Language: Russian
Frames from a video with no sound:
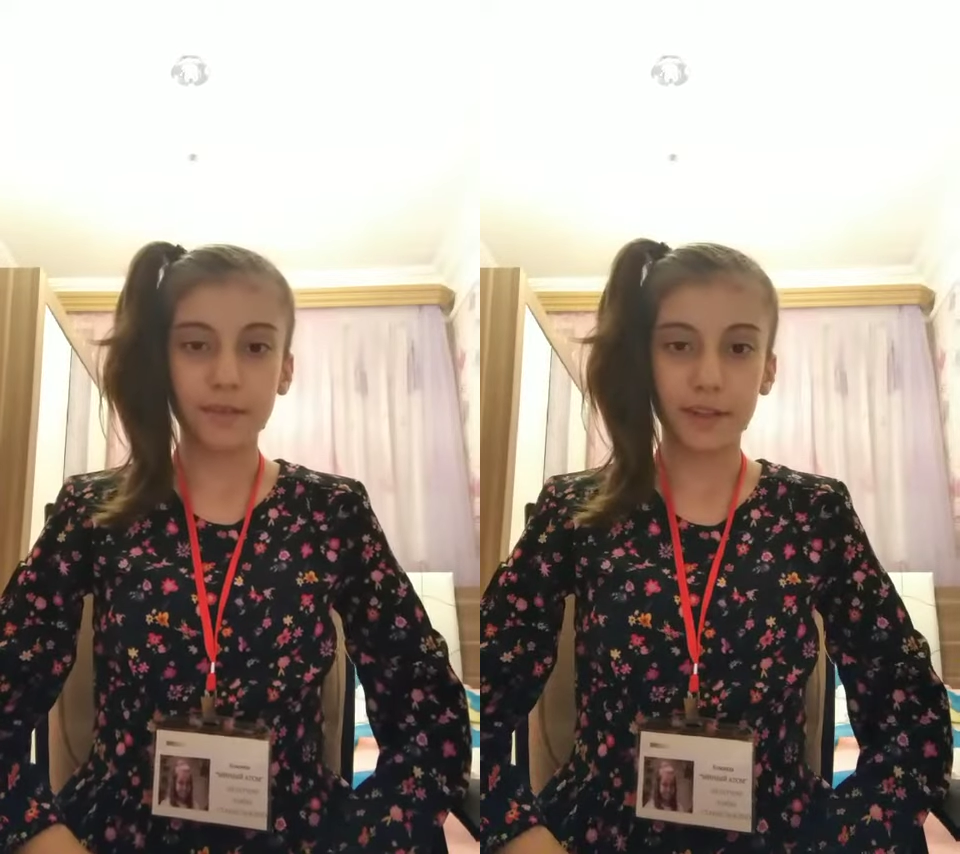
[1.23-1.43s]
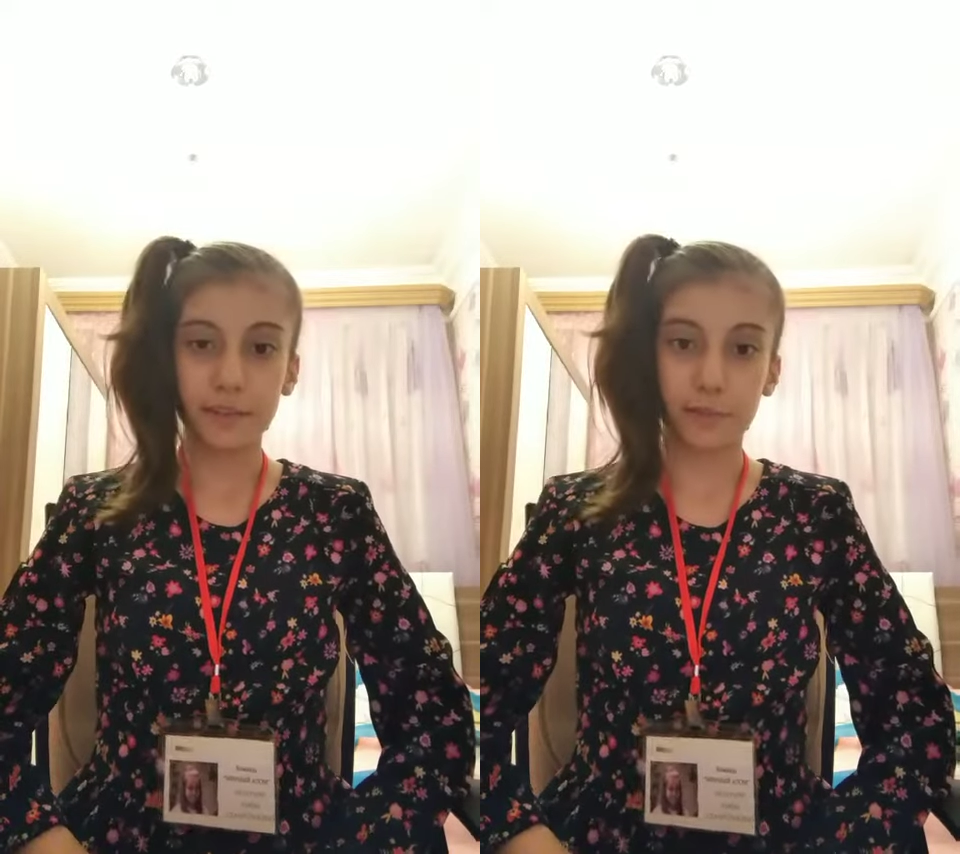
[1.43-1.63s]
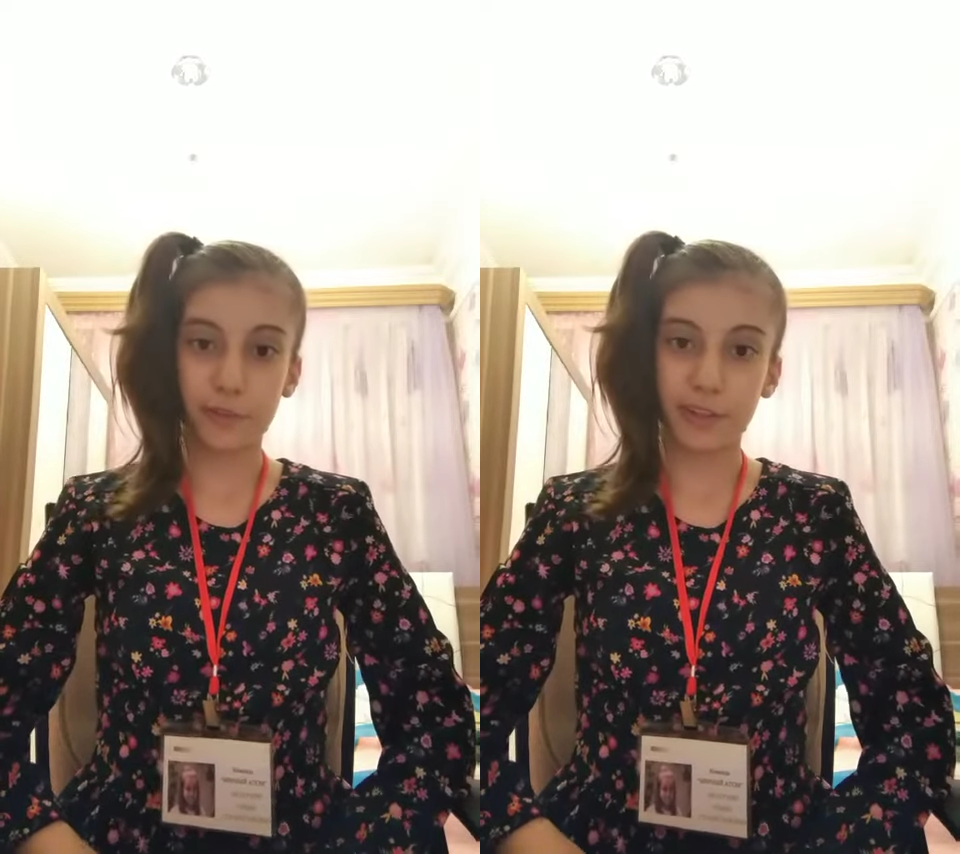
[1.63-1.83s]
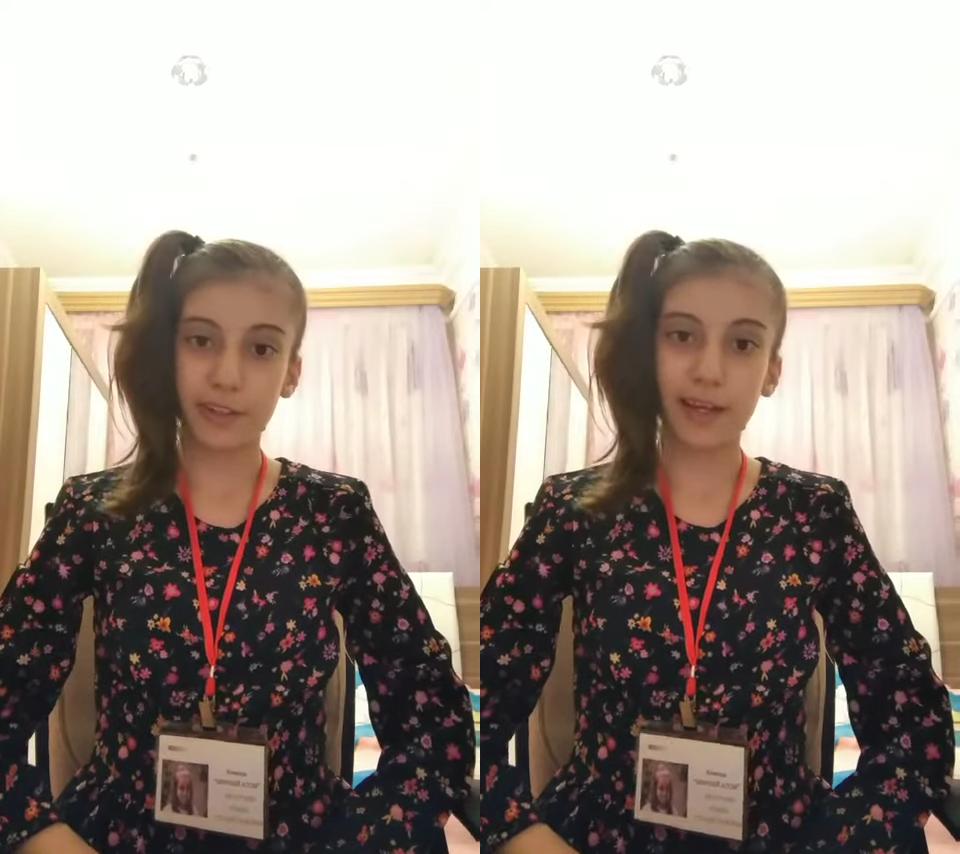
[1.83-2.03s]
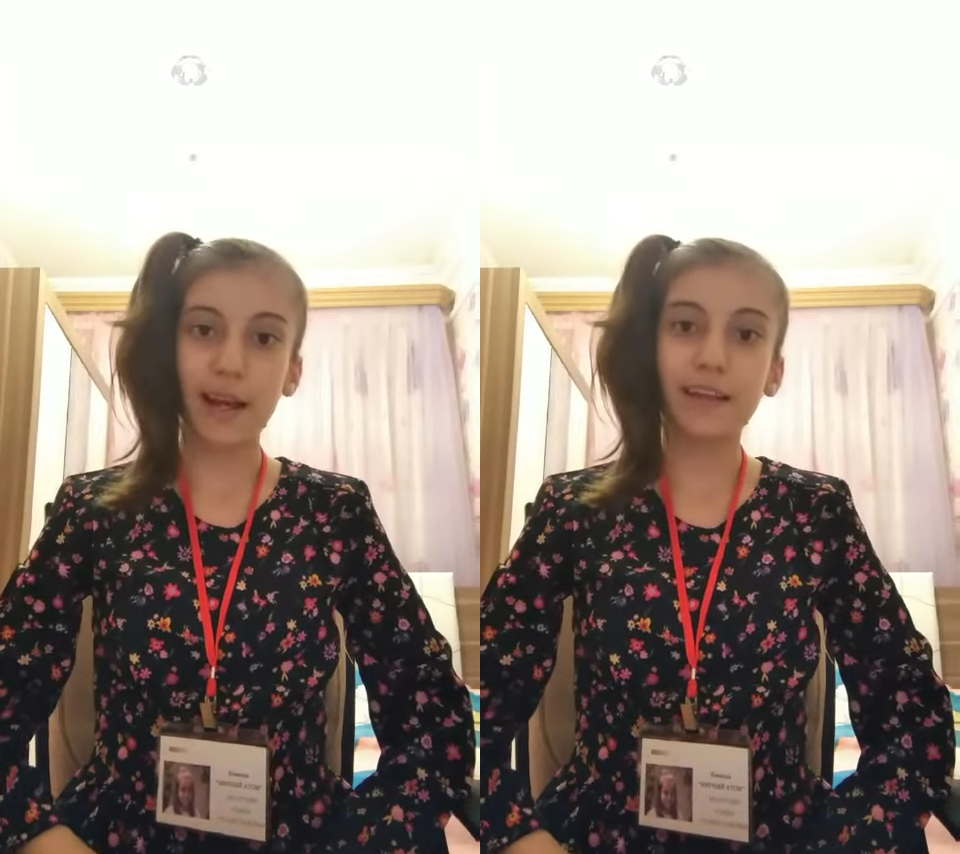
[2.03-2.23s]
Здравствуйте,
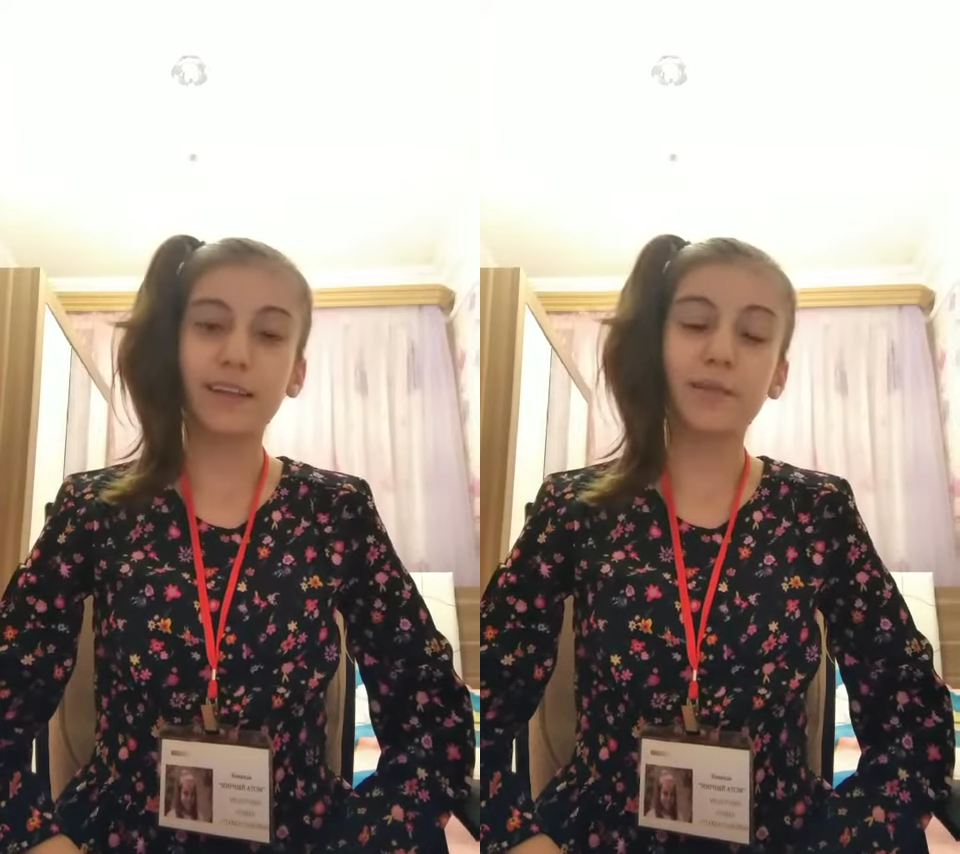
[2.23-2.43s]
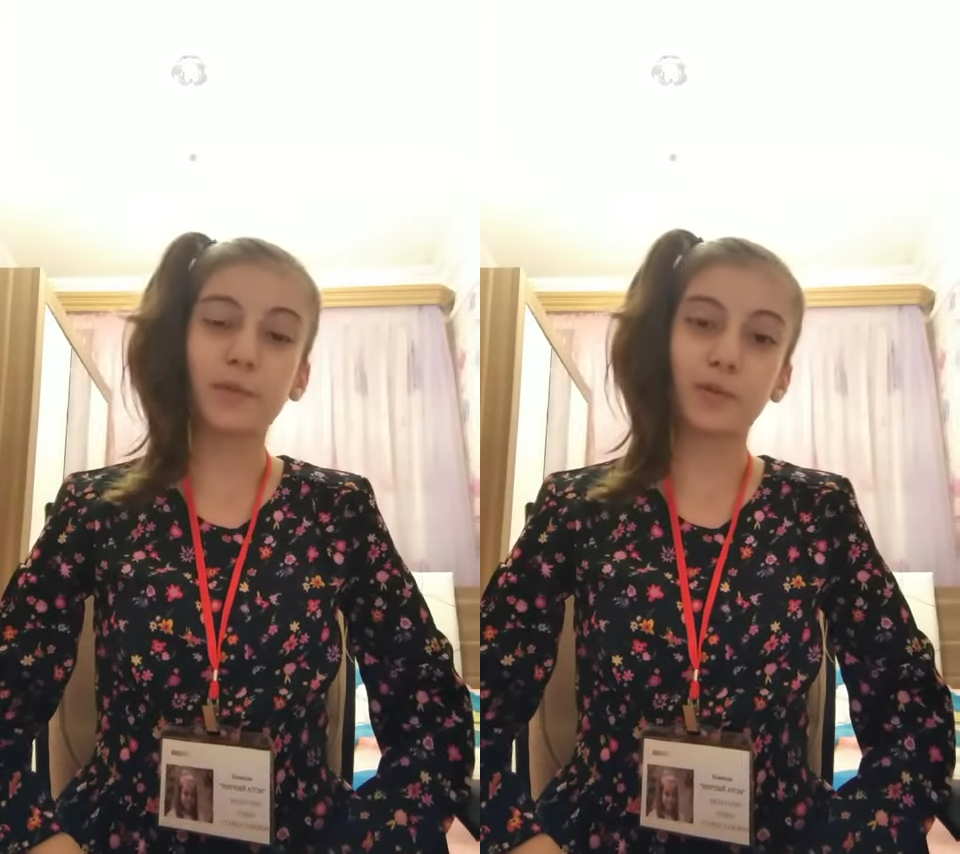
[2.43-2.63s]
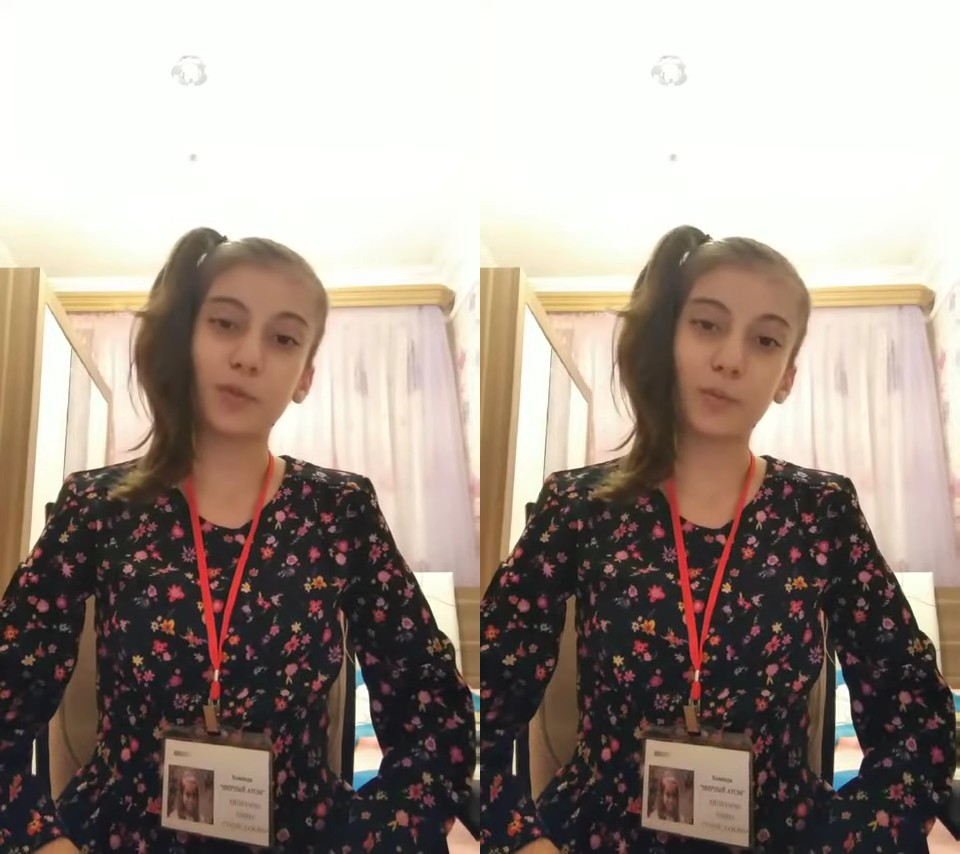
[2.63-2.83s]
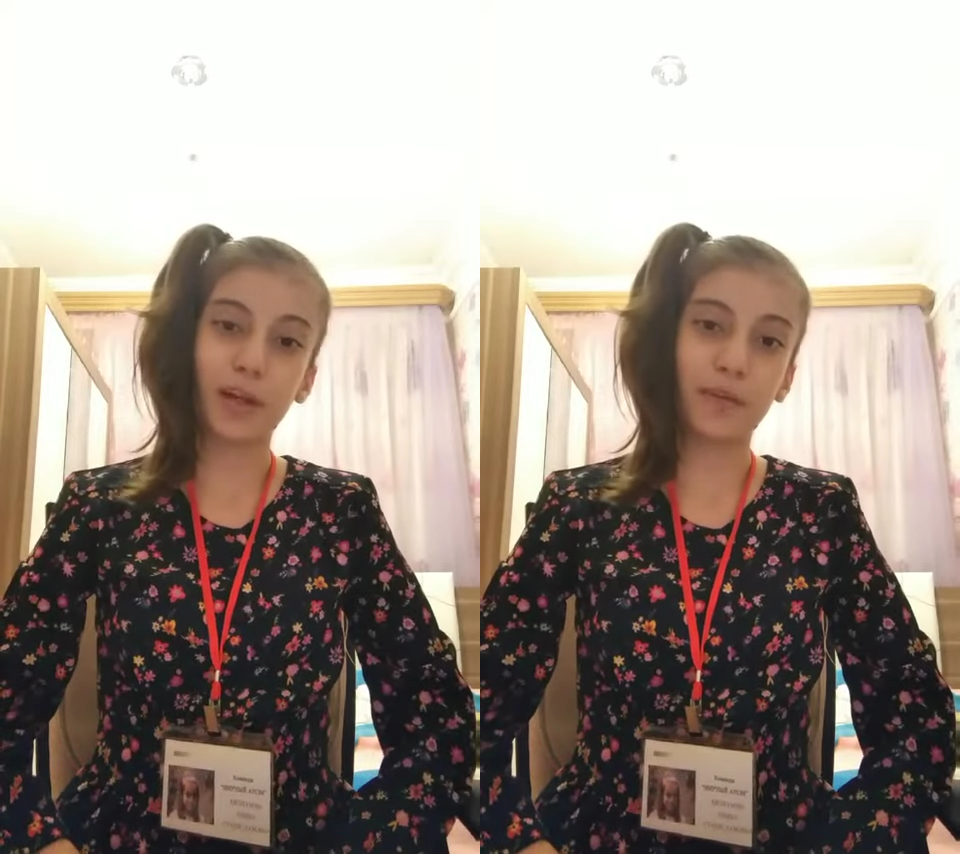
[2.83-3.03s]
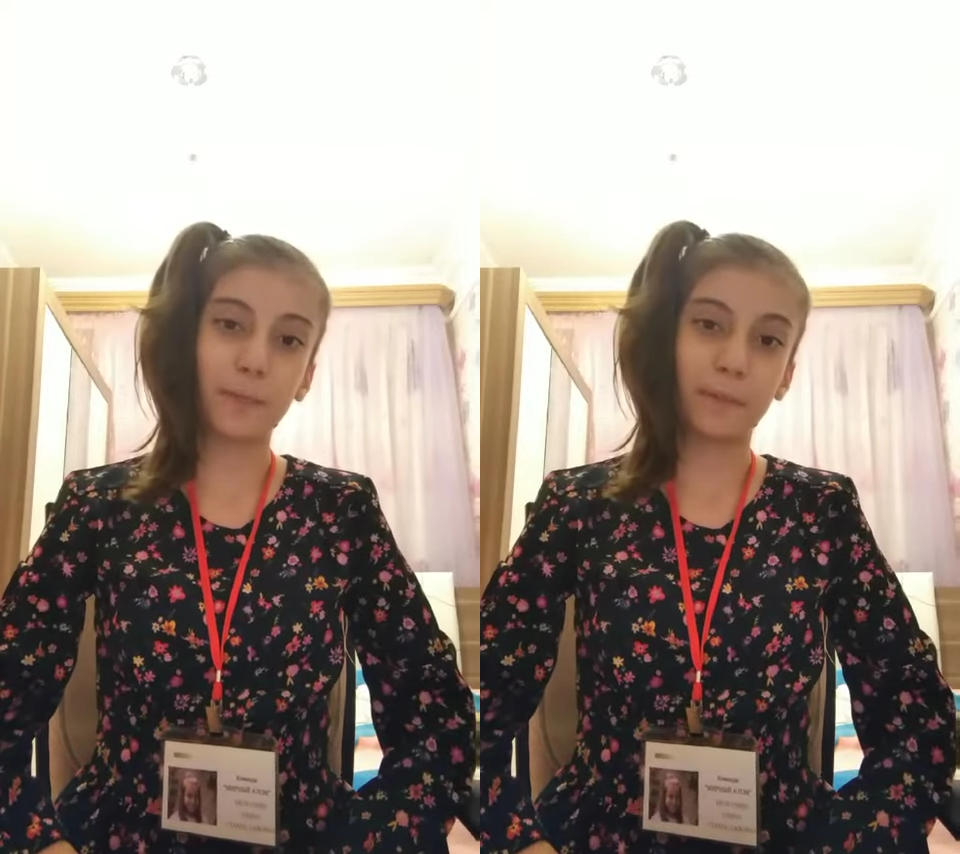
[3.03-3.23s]
я Ирина Мелкунян,